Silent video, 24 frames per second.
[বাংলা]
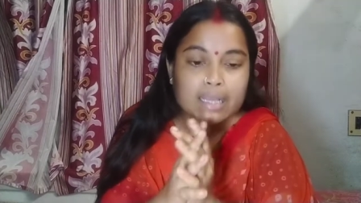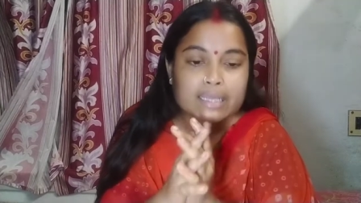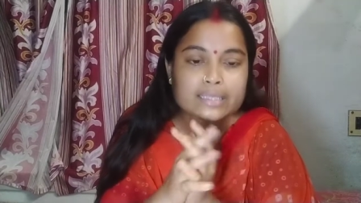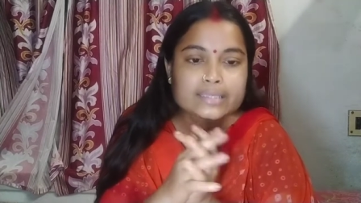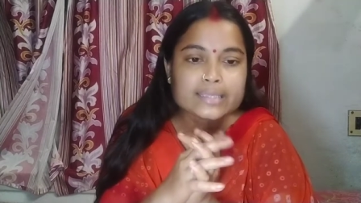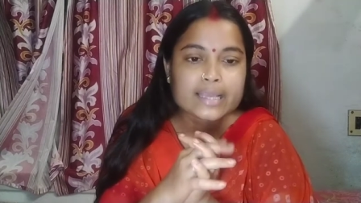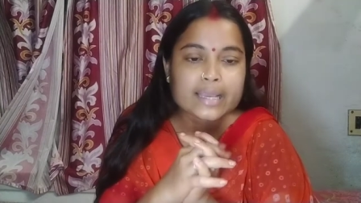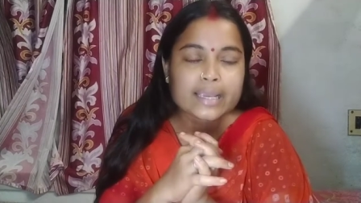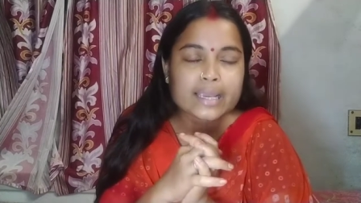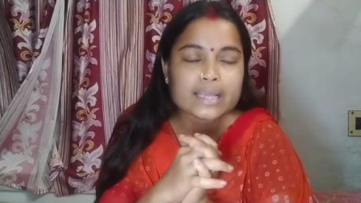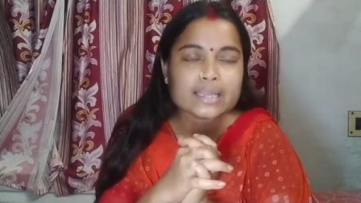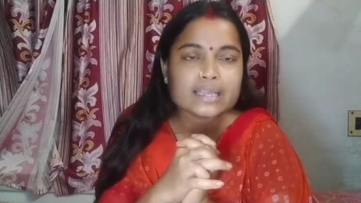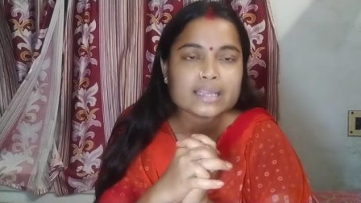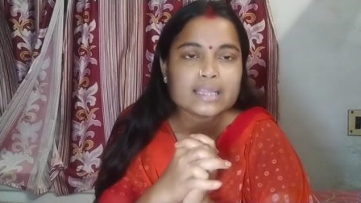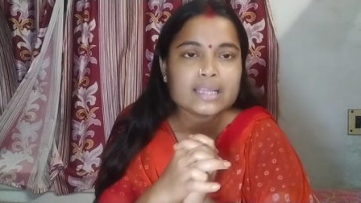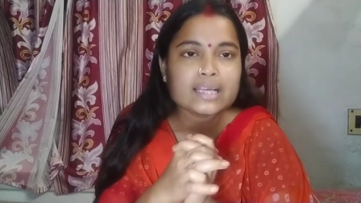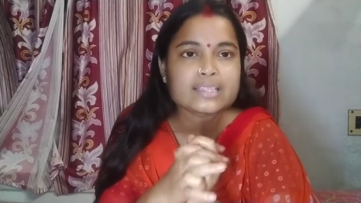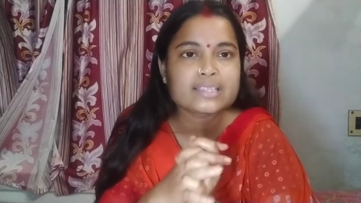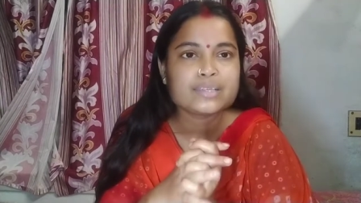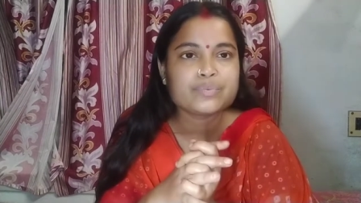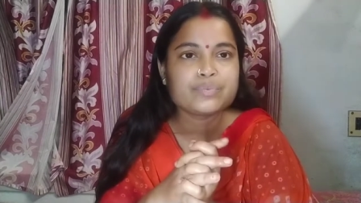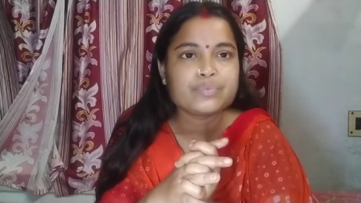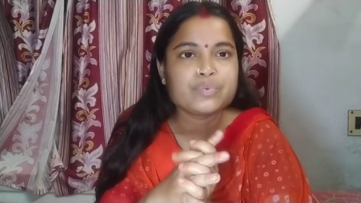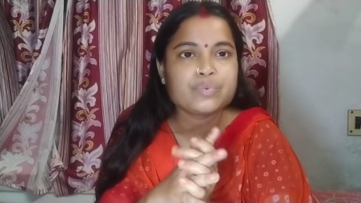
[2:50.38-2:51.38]
সেক্ষেত্রে
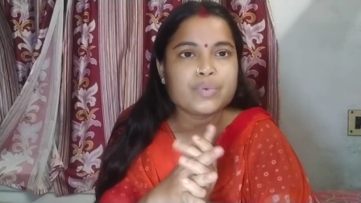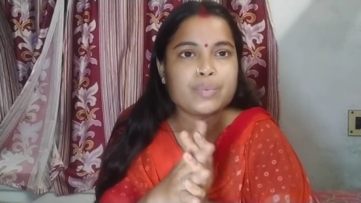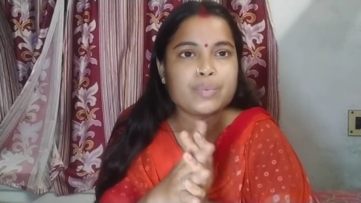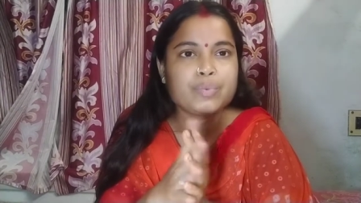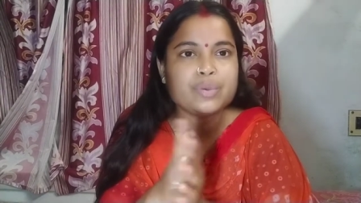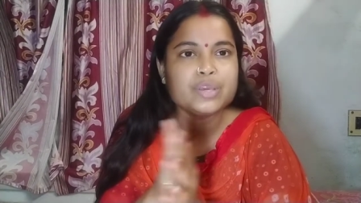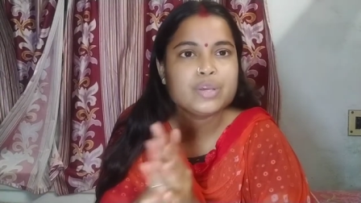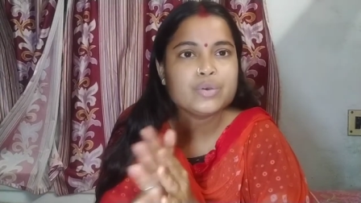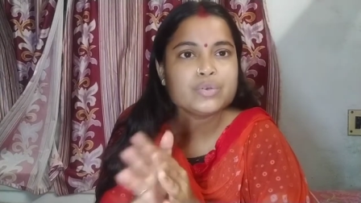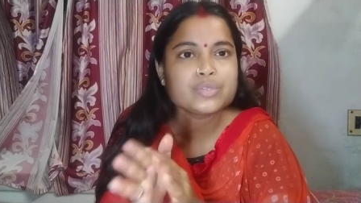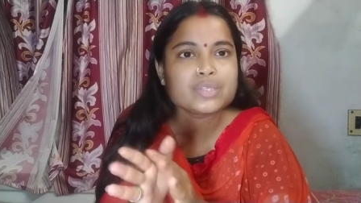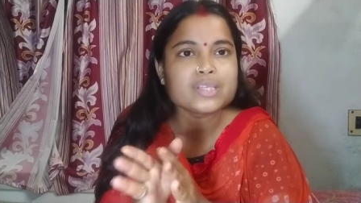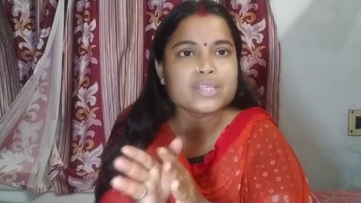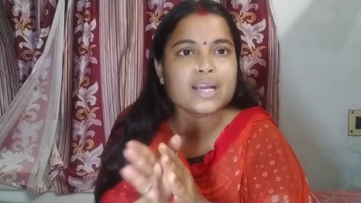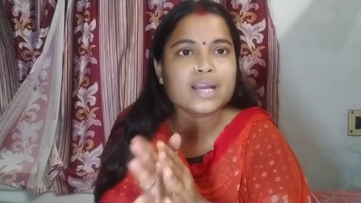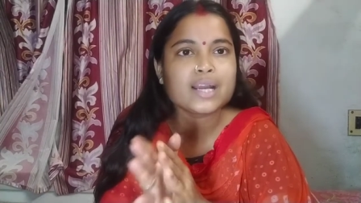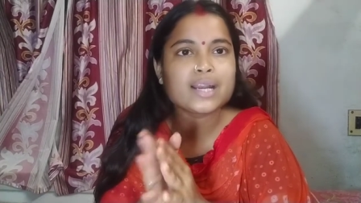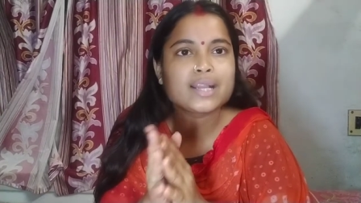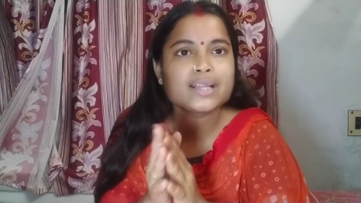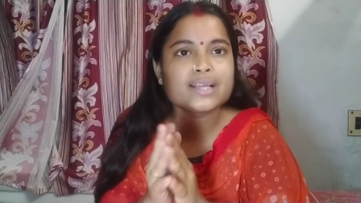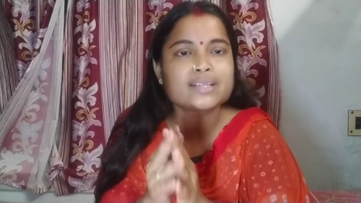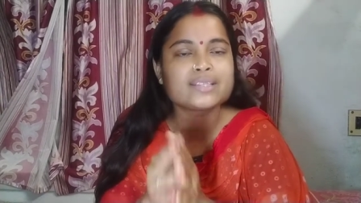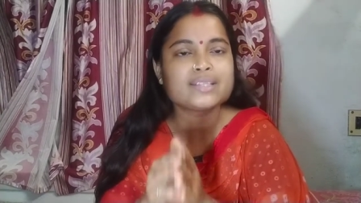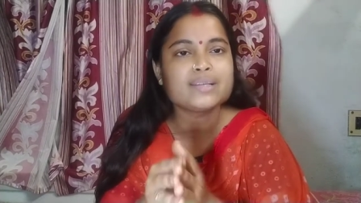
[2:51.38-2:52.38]
দেখছি ভিউসের
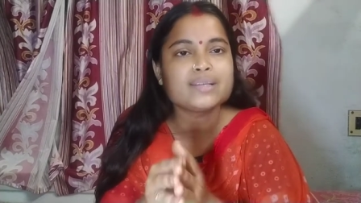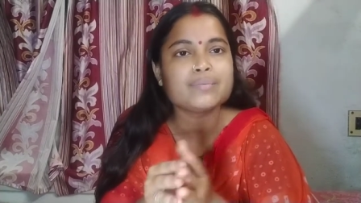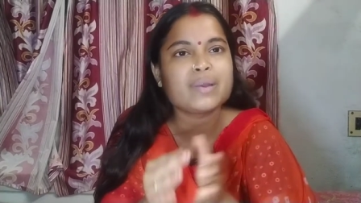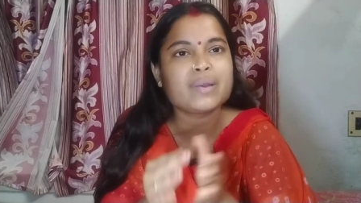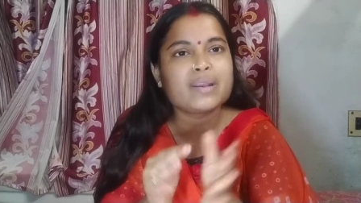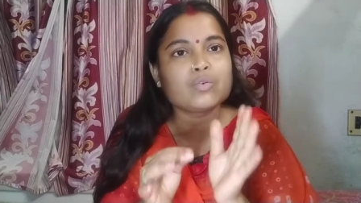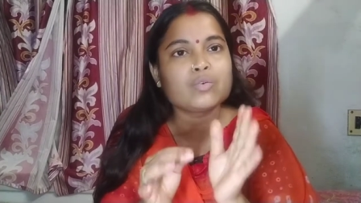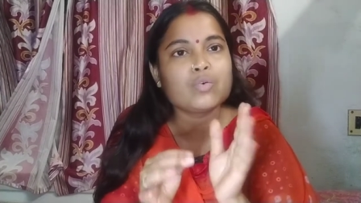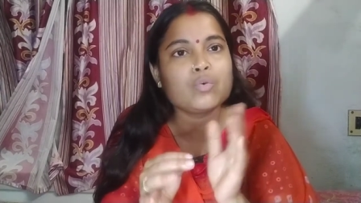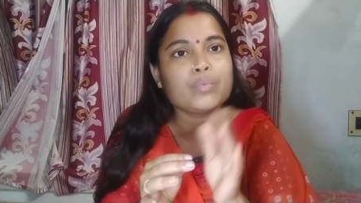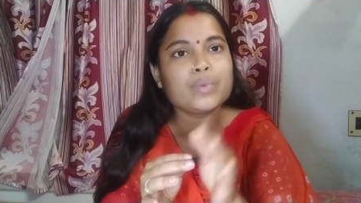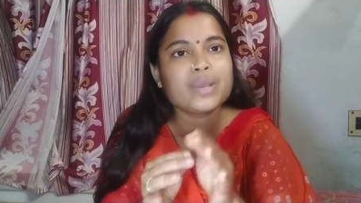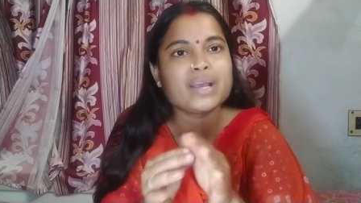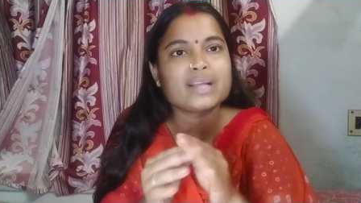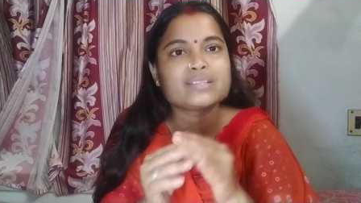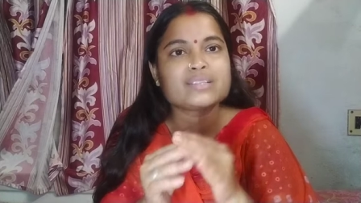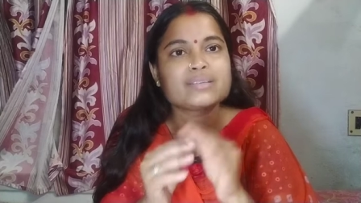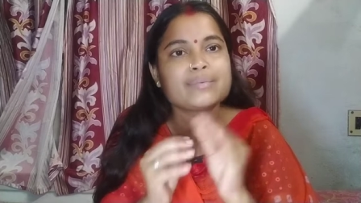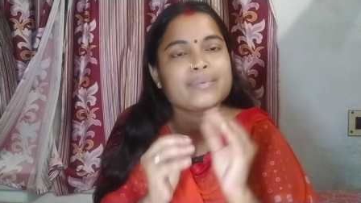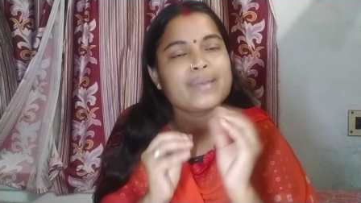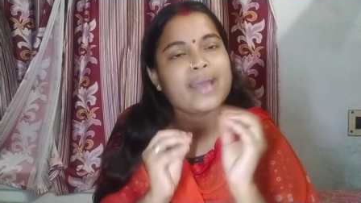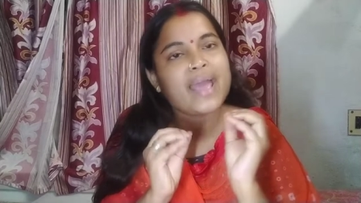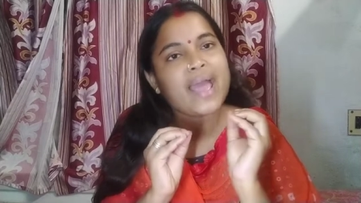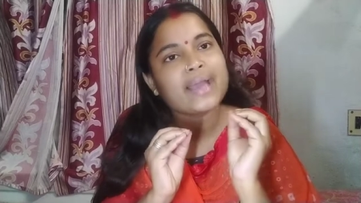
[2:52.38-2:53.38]
জায়গাটা দেখছি মানে কমে আছে
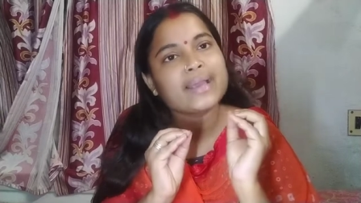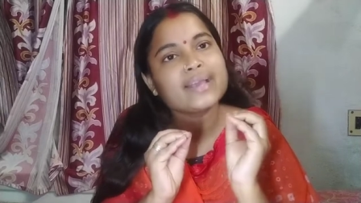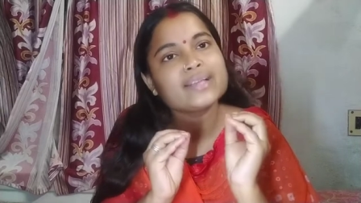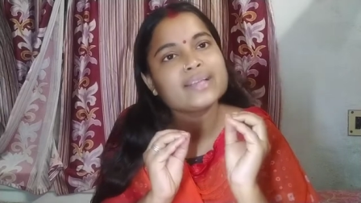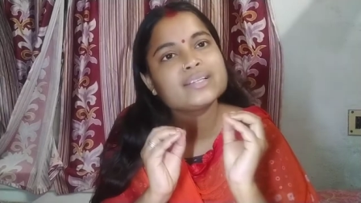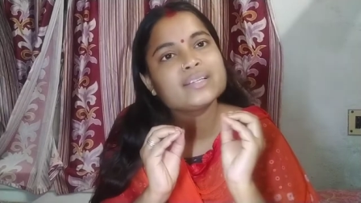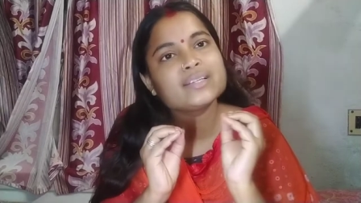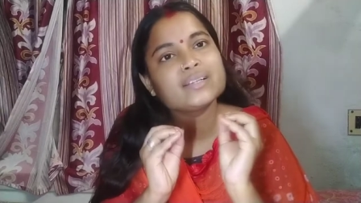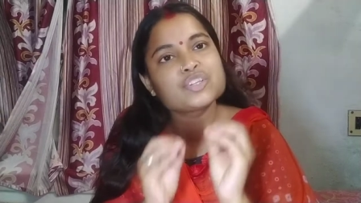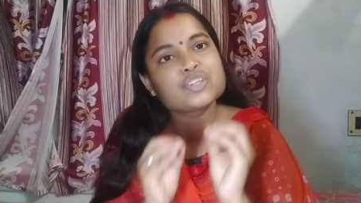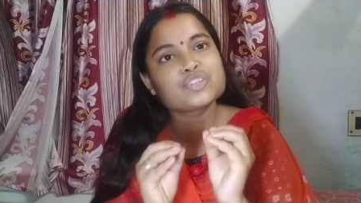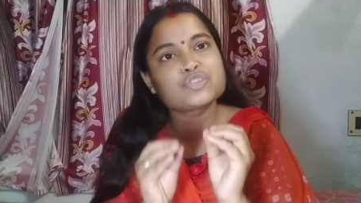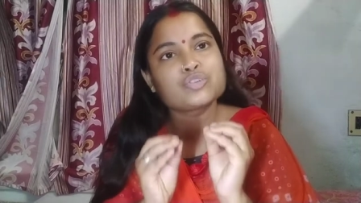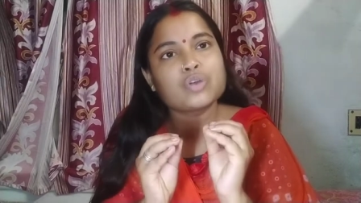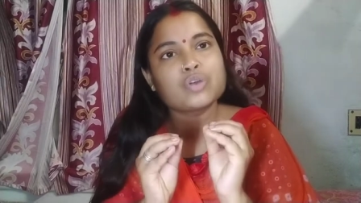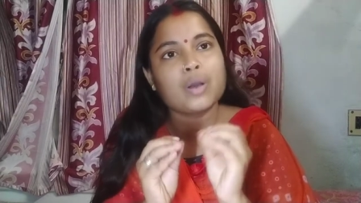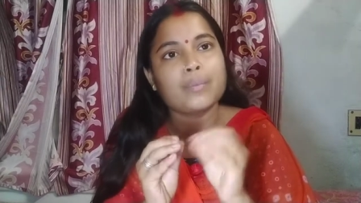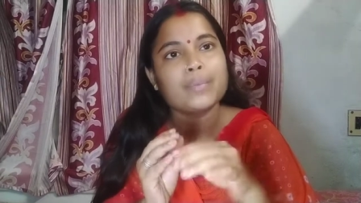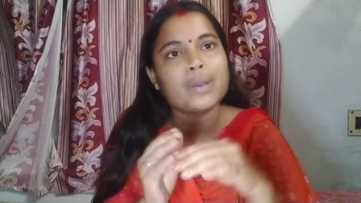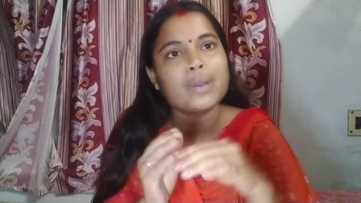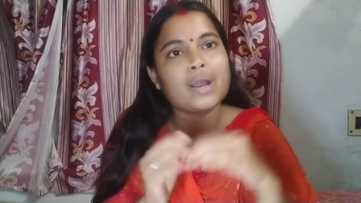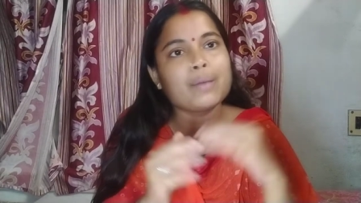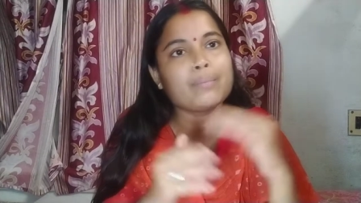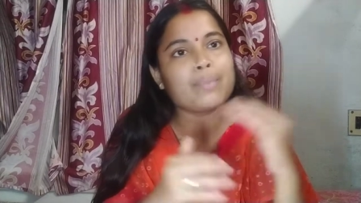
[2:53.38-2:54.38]
মানে একই জায়গা স্টপ
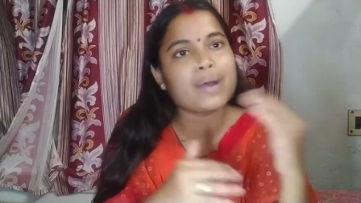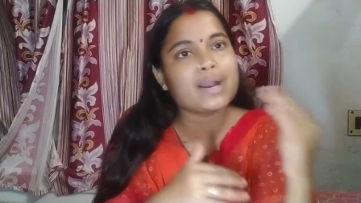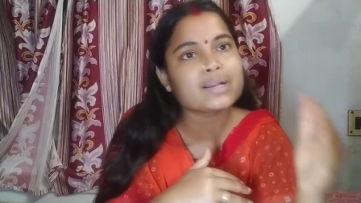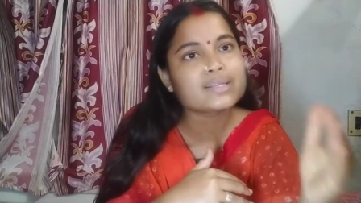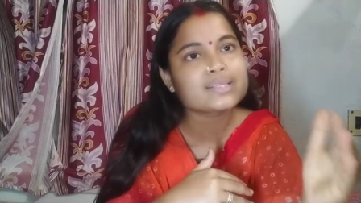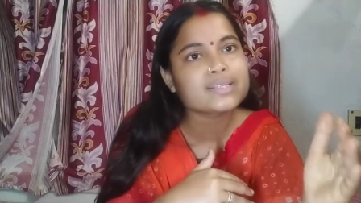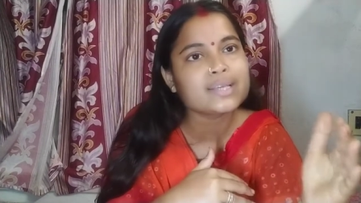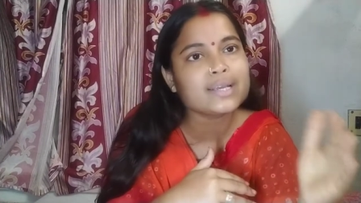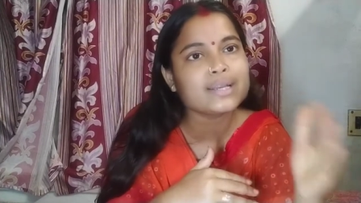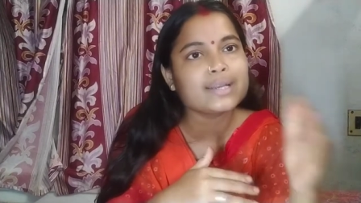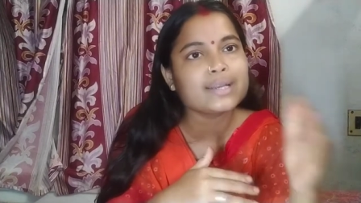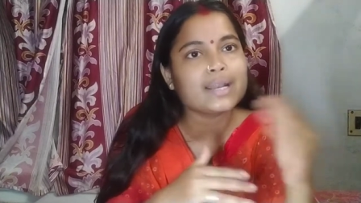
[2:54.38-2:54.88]
না বাড়ছে